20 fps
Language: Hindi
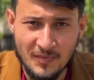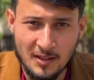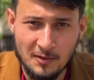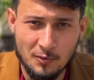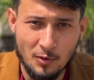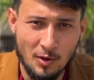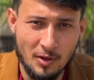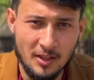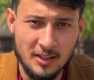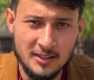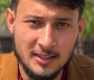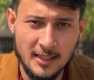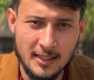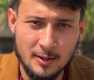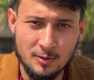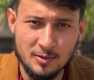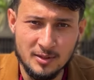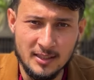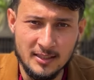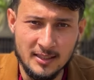फ़ौरन
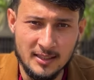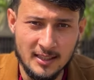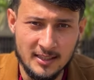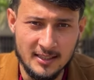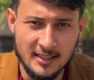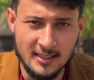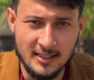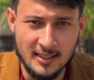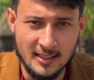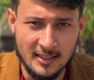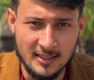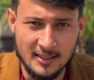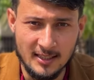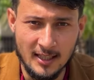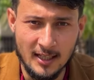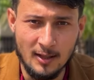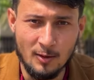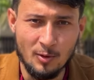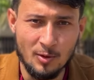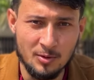जाके उसका इंटरनेट ठीक करके
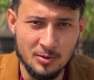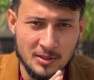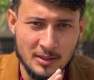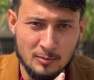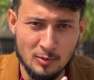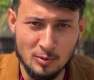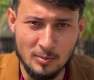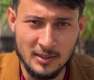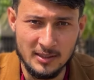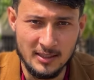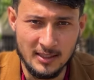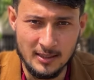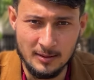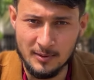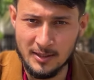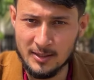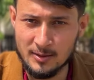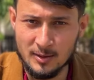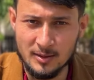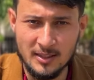दिया और उसका मुंह बंद कर दिया
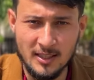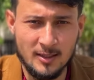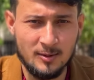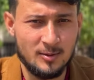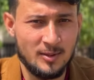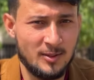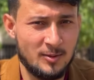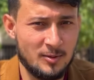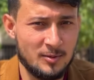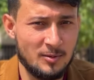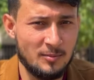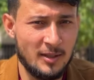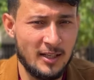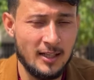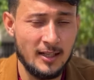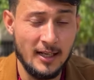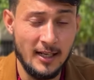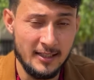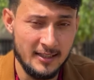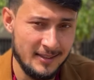भाई तो देखो देखो
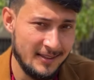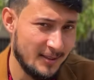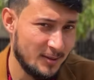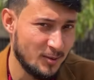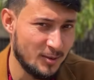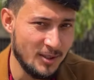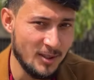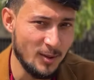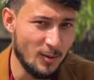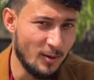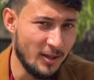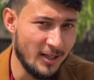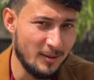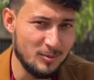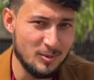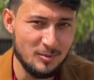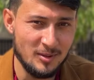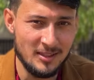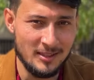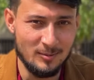तुम्हारा इंटरनेट तो ठीक हो गया अब
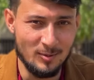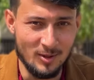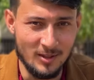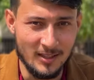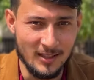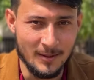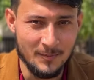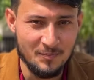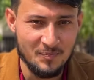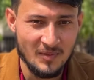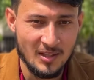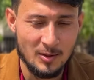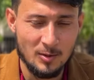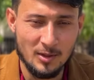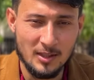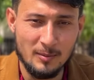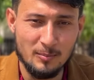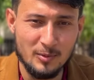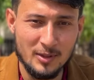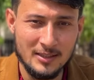तुमने नहीं बोलना तो
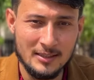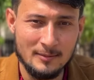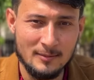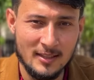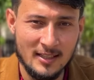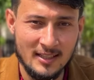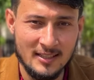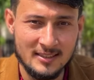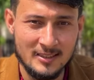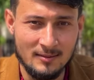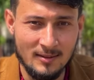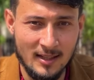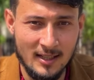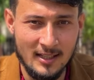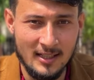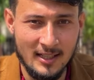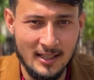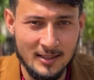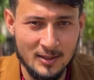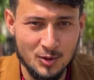कंपनी से मेरा ये
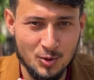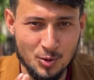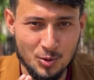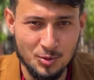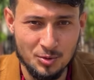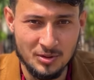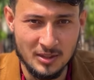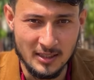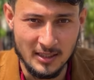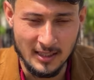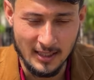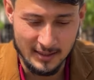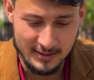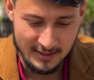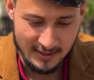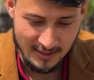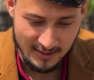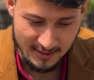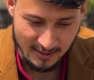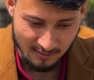सवाल है शुशु सरकार
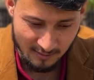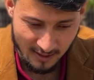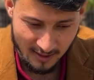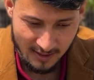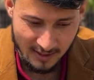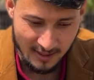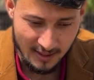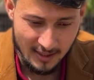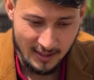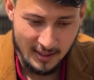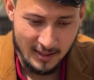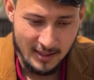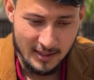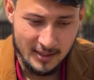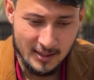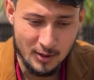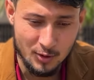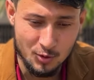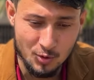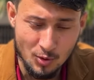से ये सवाल है
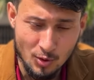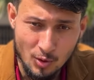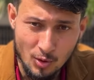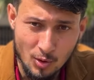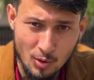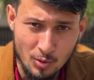कि जो